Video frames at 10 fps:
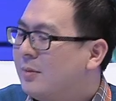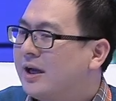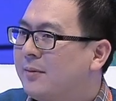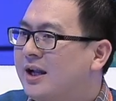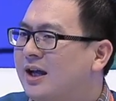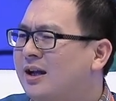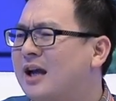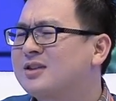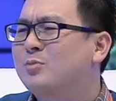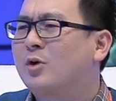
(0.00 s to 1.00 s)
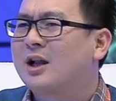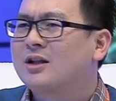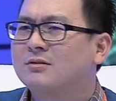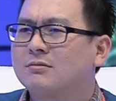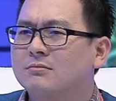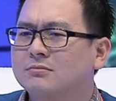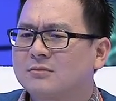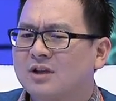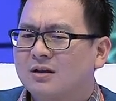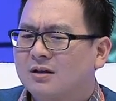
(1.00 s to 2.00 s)
bagaimana kan nggak semua orang
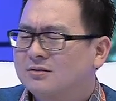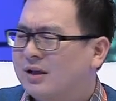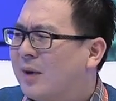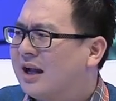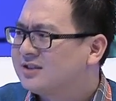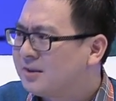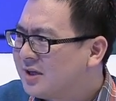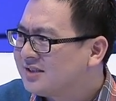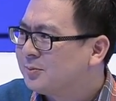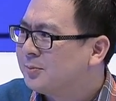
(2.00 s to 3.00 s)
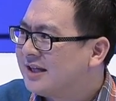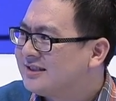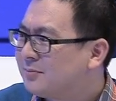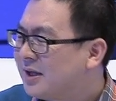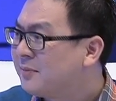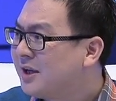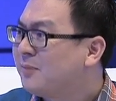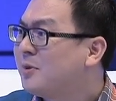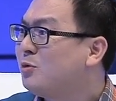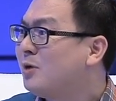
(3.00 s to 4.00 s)
saya malas sama ah, mas membaca bagaimana
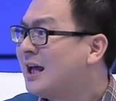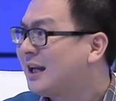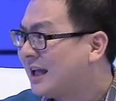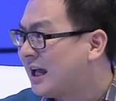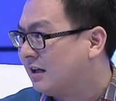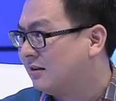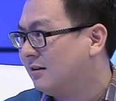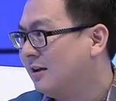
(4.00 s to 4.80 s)
menularkan